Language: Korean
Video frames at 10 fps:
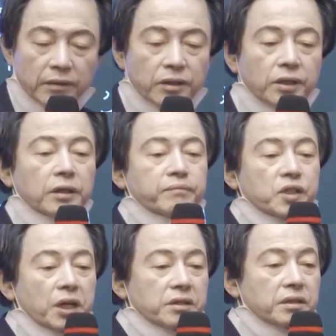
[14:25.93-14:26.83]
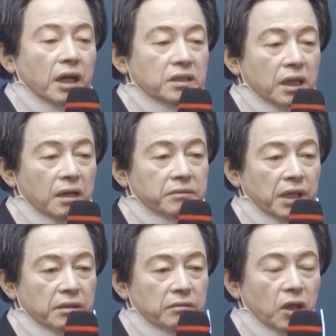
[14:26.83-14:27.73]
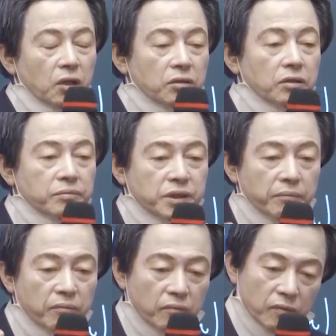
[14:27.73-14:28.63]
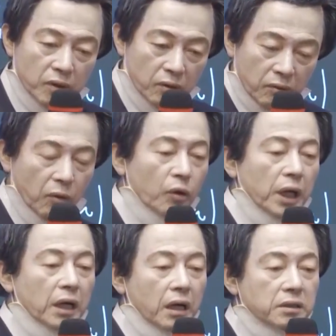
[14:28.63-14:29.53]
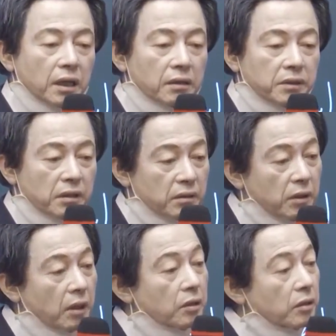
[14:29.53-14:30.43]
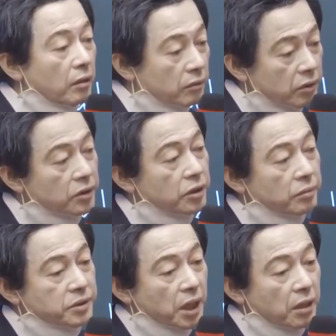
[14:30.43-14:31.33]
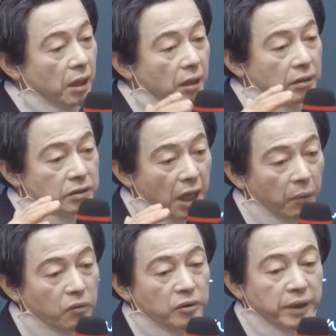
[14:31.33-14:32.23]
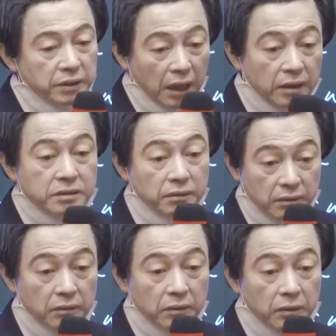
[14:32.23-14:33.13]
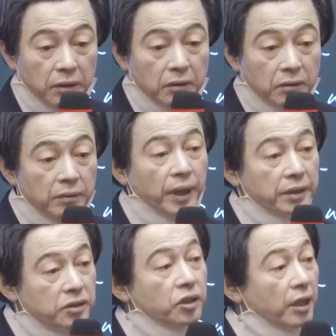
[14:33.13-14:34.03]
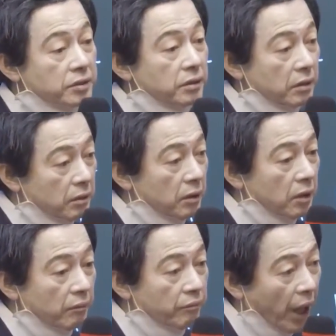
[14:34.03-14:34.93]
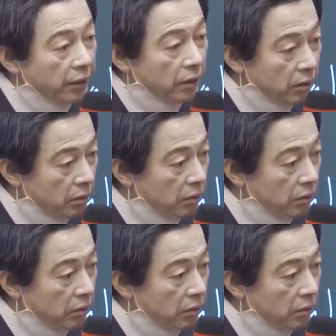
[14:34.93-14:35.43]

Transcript: 기업체에서 가져갈 때는 기업체 오너가 가져갈 때는 그 기업체 자본금에 따라서 금액이 정해져. 100억,